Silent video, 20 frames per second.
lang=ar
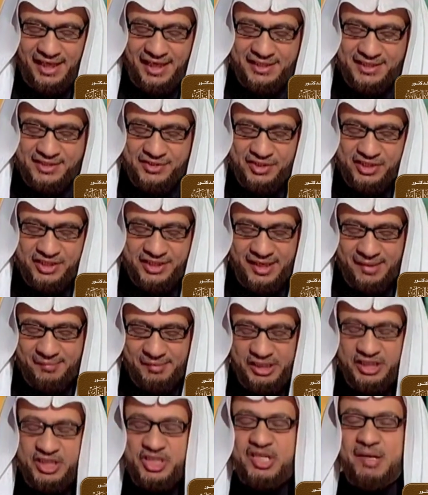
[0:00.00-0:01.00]
عن
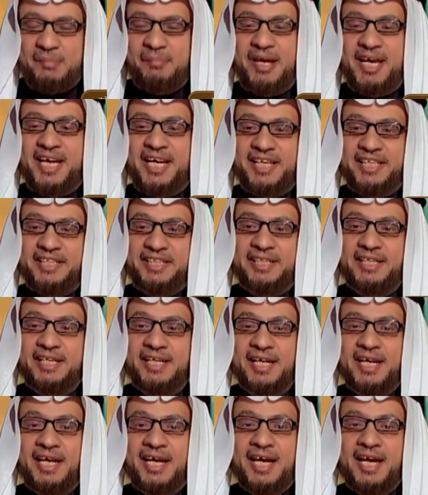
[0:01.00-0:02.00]
الصيام الجماعي
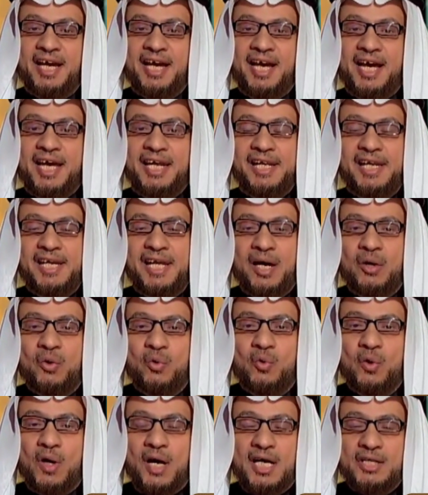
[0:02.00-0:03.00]
هل
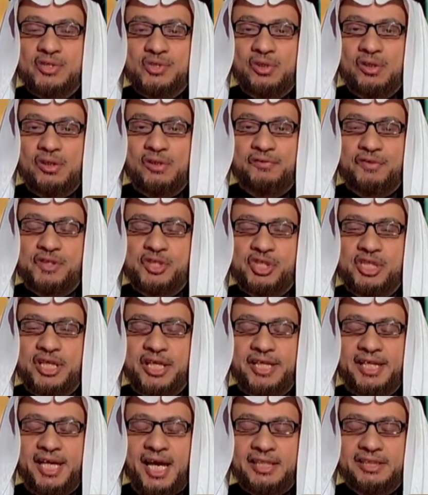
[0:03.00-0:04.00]
له أصل في
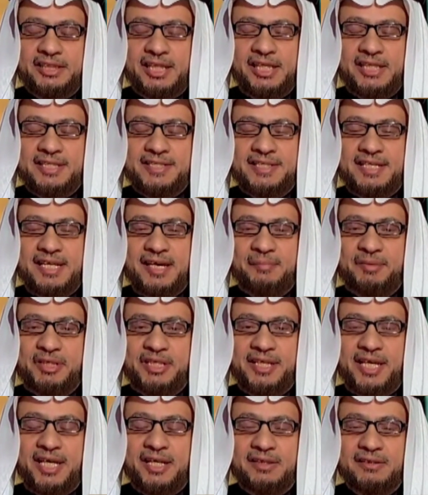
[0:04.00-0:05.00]
الشريعة
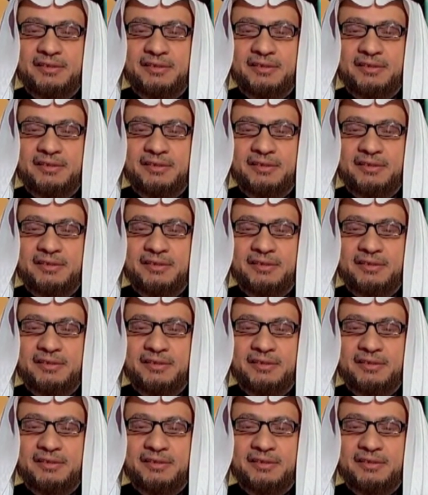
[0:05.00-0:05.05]
الإسلامية؟